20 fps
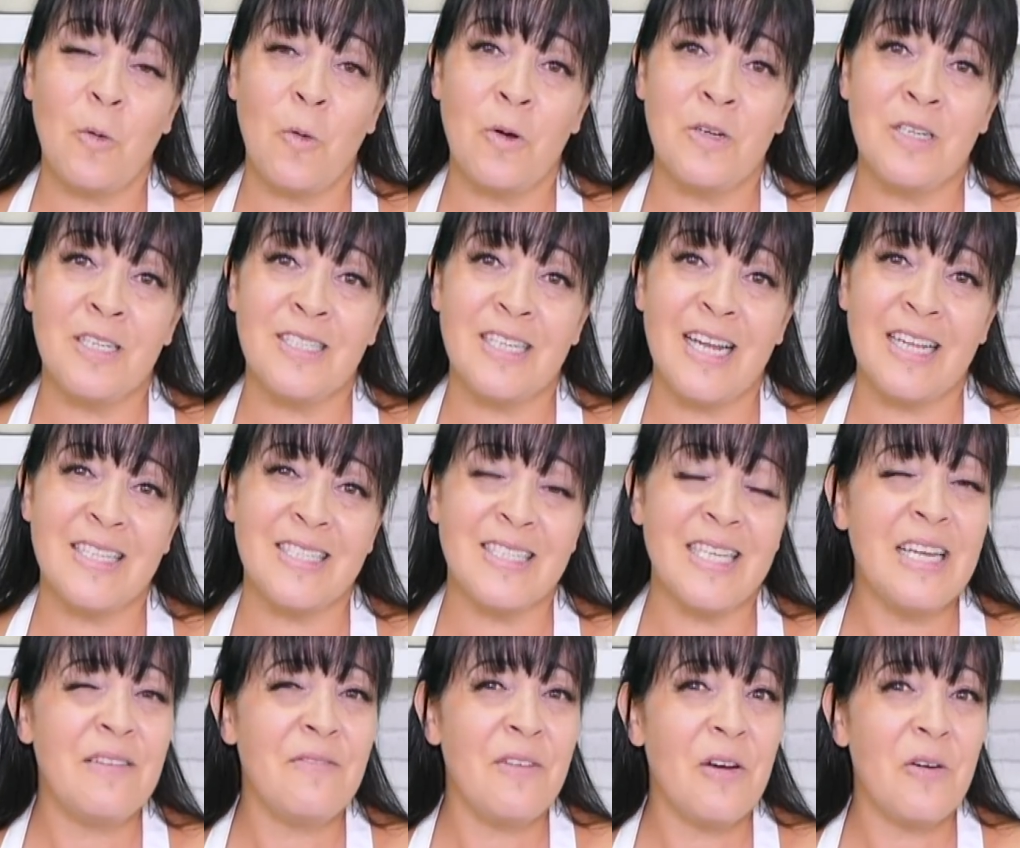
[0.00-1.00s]
Und dann
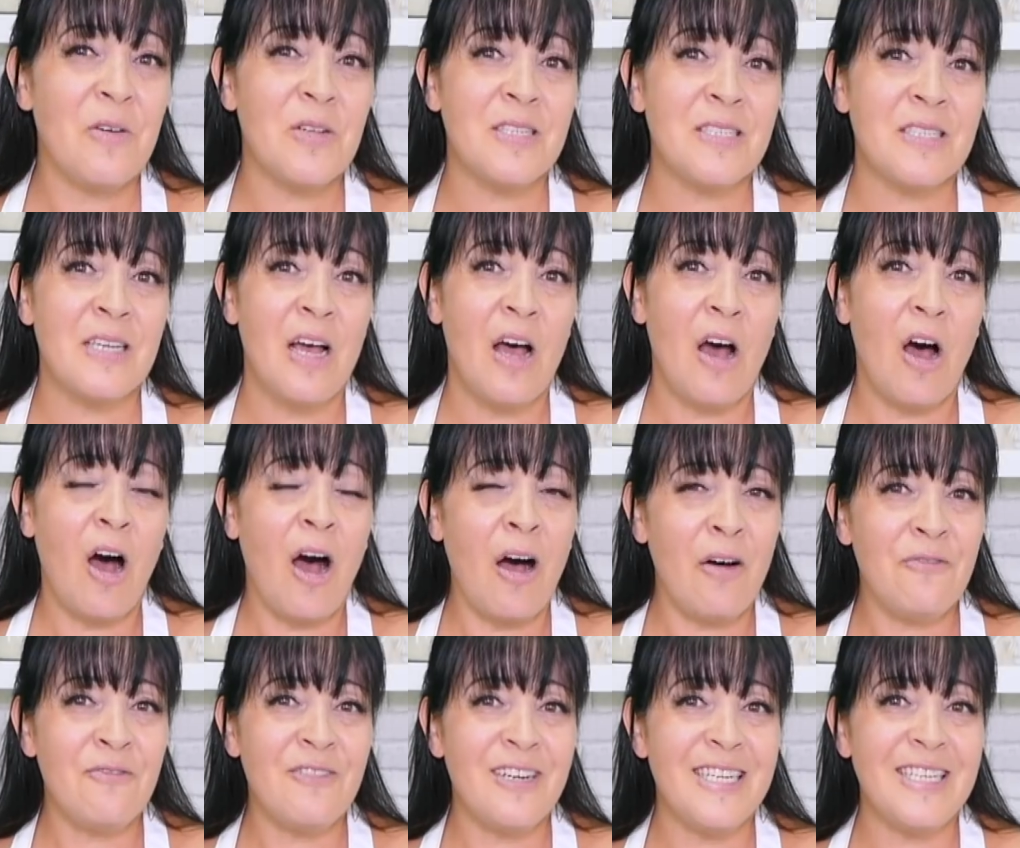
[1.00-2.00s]
sehen wir uns
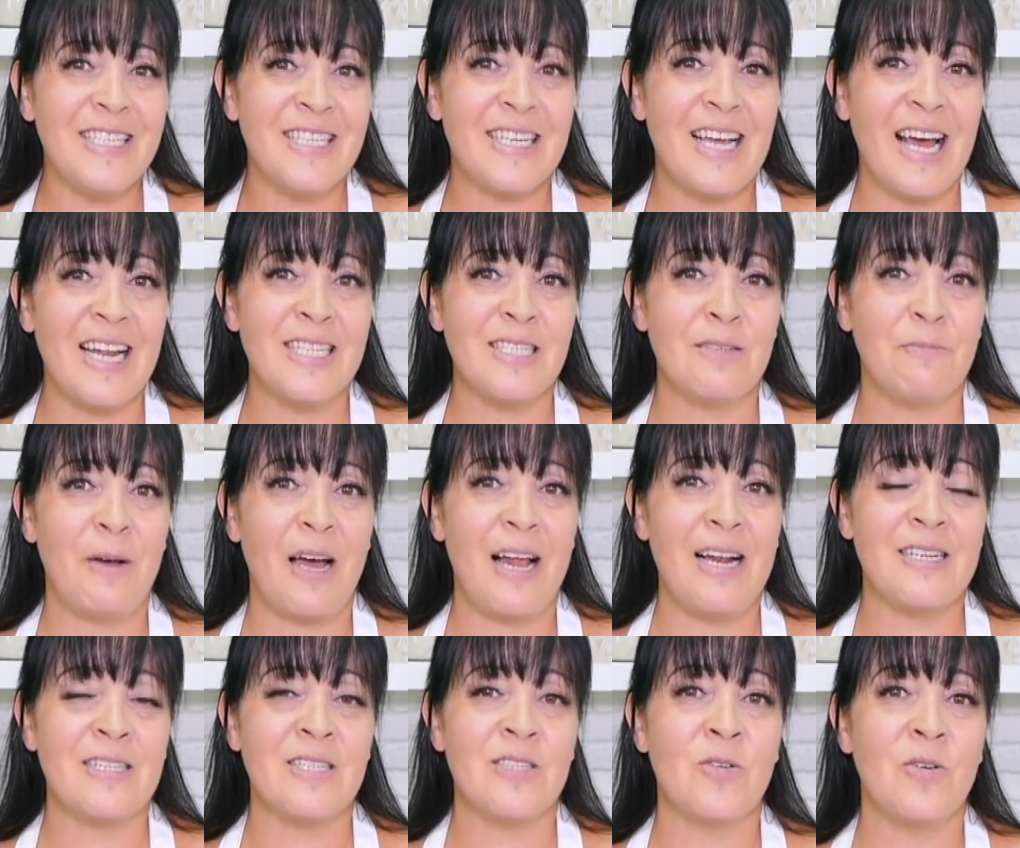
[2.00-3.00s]
hoffentlich ganz
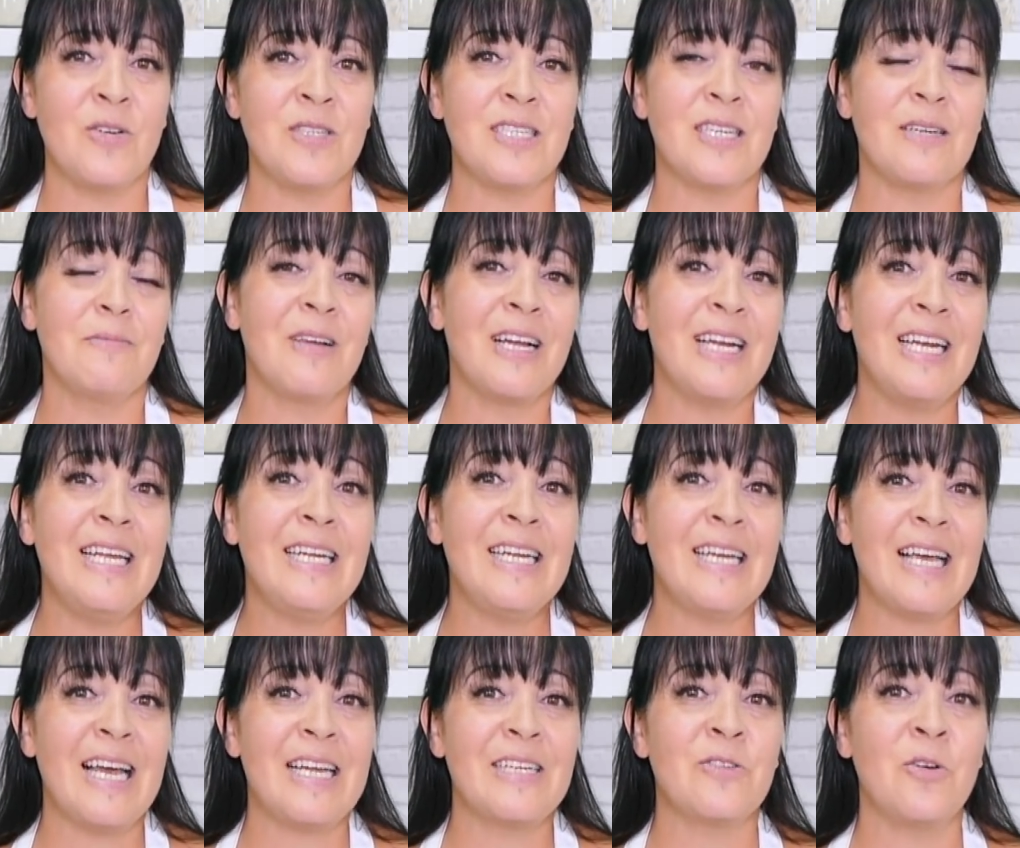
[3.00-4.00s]
bald zu unserem
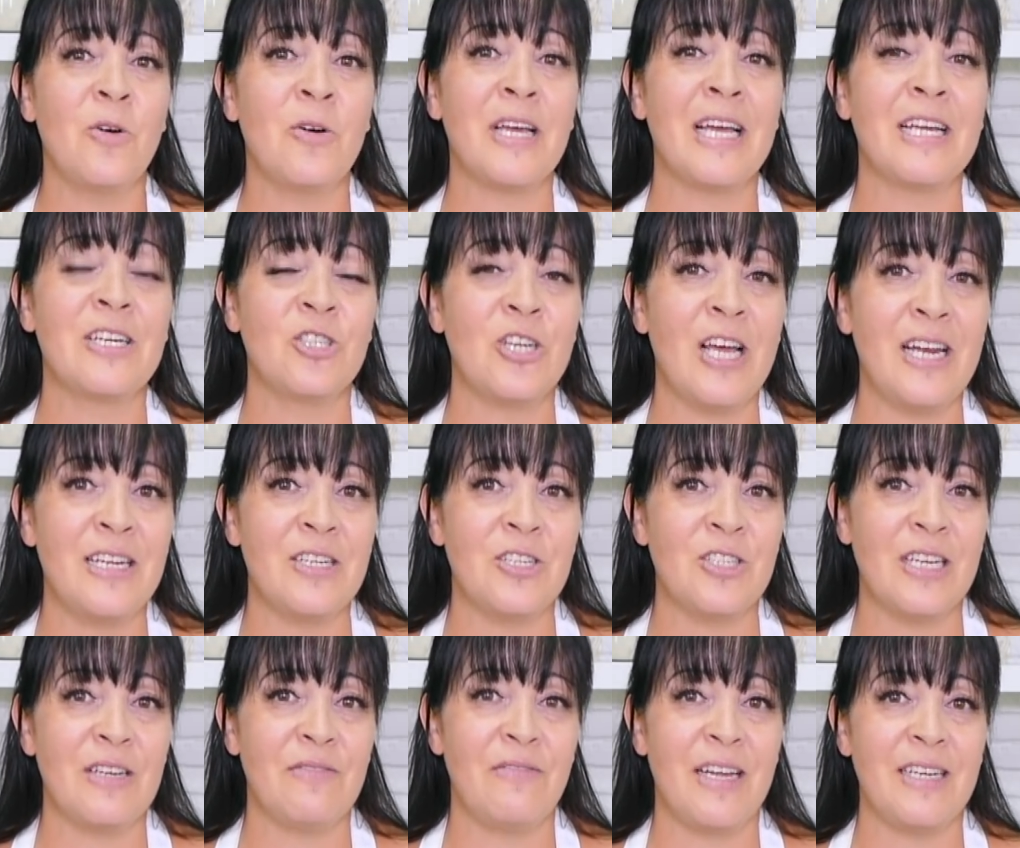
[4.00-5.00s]
Cleaning and Cooking Challenge
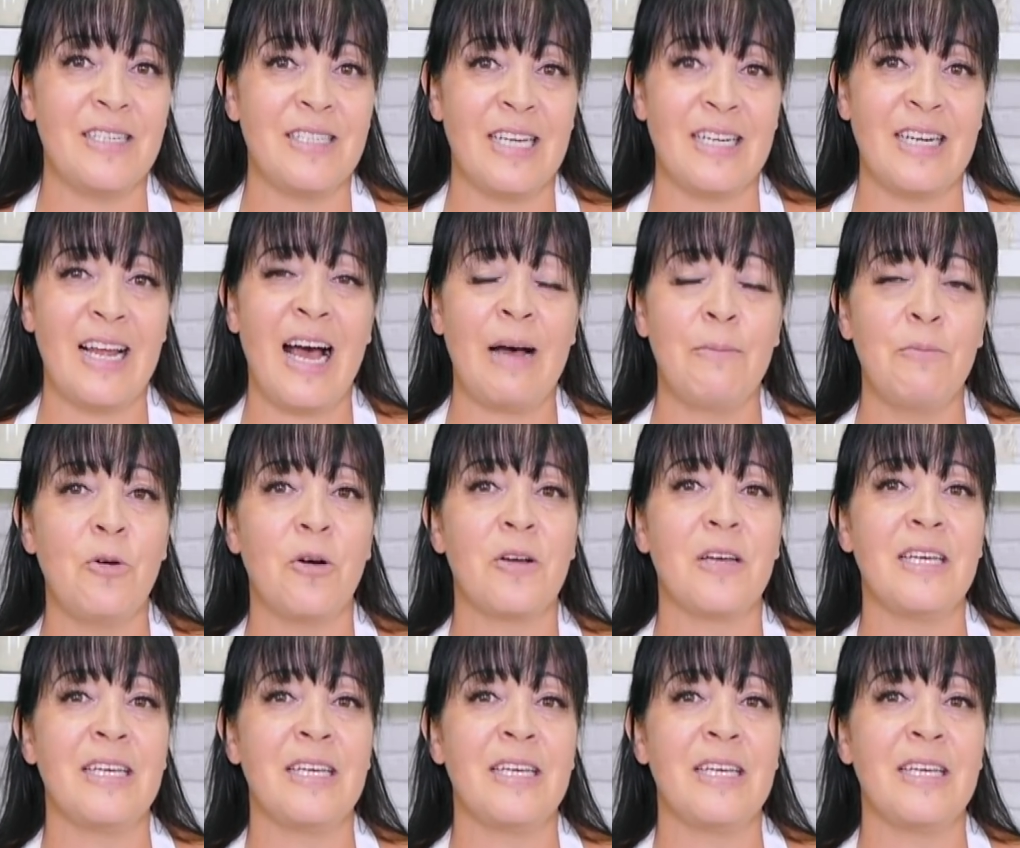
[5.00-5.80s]
Event in Hamburg.